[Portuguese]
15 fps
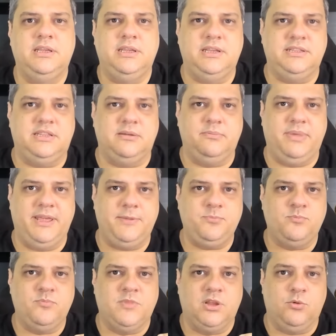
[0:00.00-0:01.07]
e também
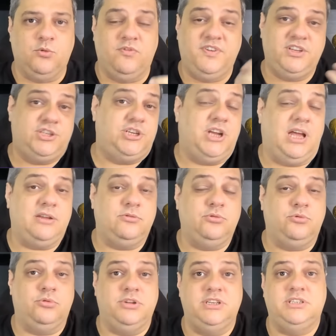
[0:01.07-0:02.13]
o vestiário do
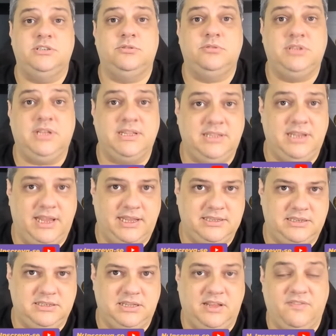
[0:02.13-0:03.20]
Corinthians dos
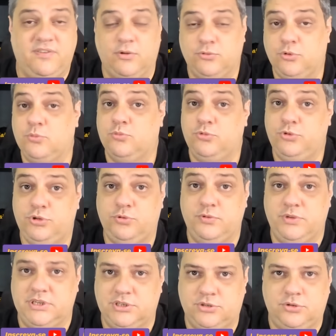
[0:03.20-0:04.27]
atletas. Né? Faltou muito
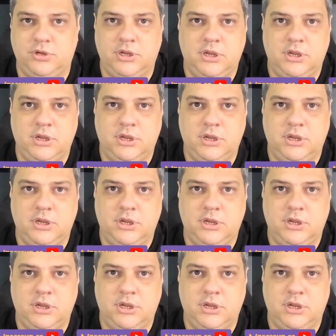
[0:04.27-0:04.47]
isso